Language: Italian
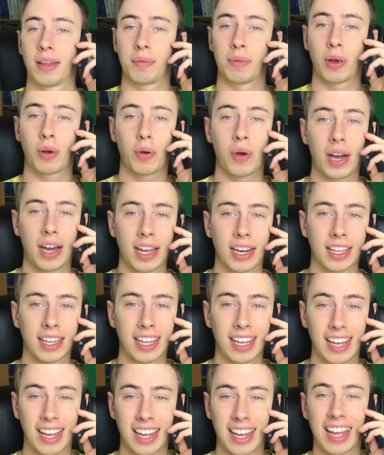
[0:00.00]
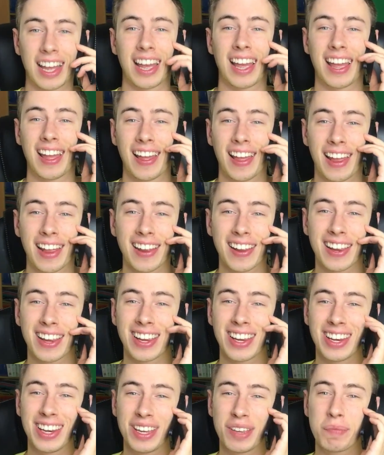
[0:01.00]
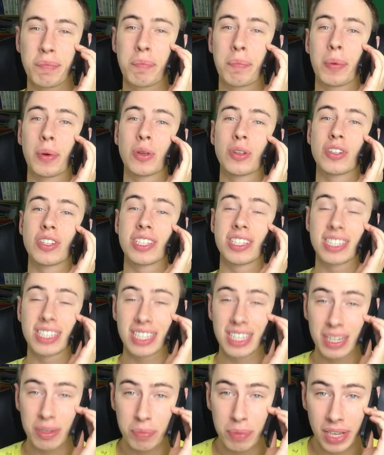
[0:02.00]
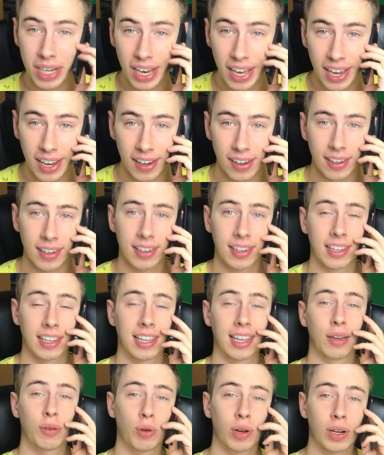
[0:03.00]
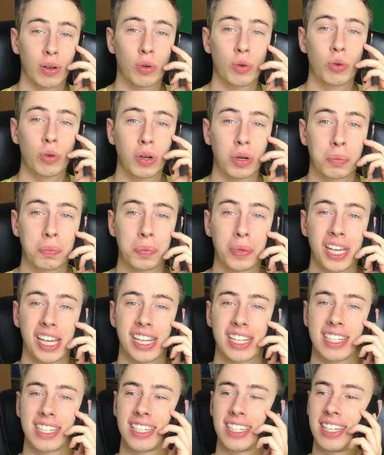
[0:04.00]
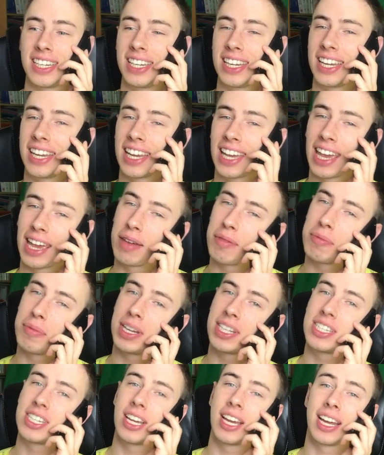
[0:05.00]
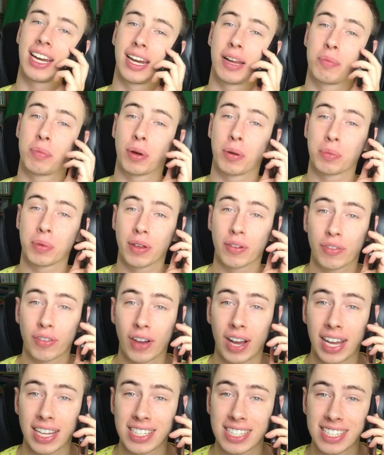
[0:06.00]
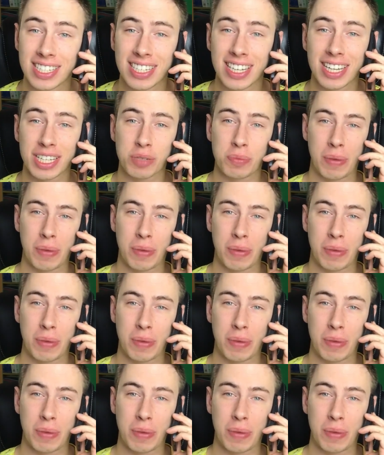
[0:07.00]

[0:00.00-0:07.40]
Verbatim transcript: Ma guarda, è impossibile che qualcuno pensi che baciare le proprie fan sia